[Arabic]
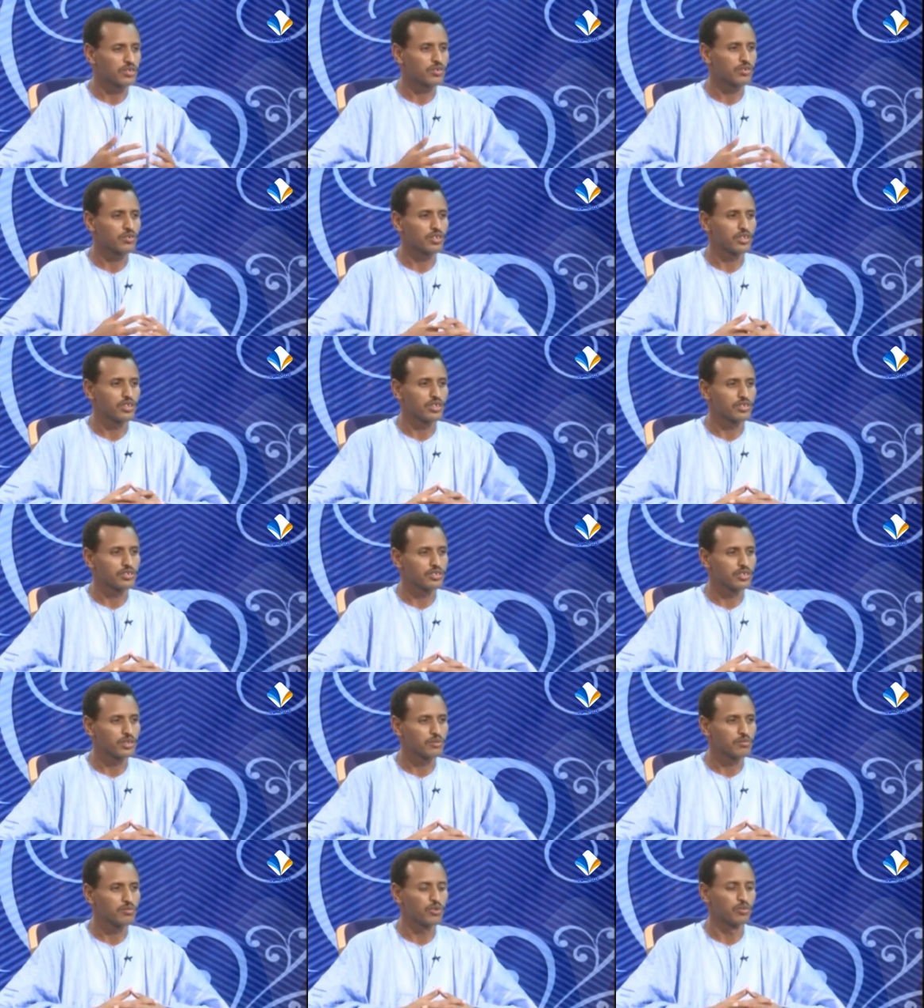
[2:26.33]

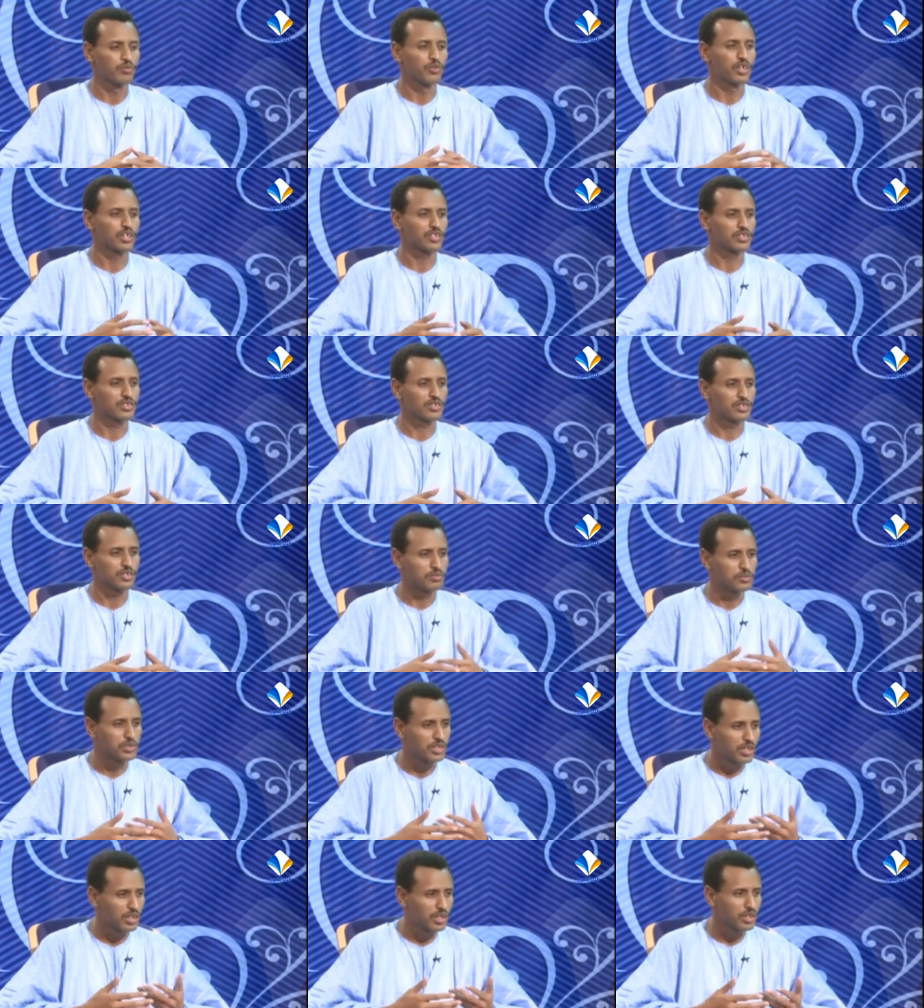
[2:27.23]
حرياتهم وممارسة
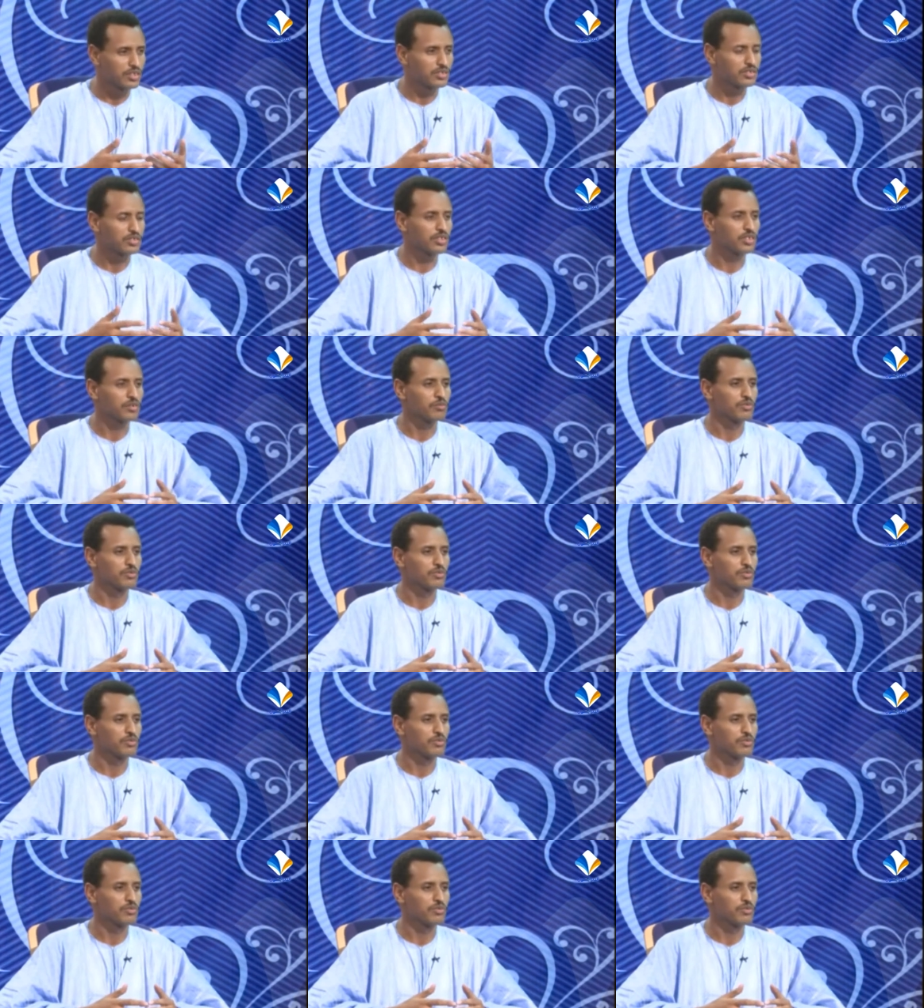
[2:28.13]
إبداعاتهم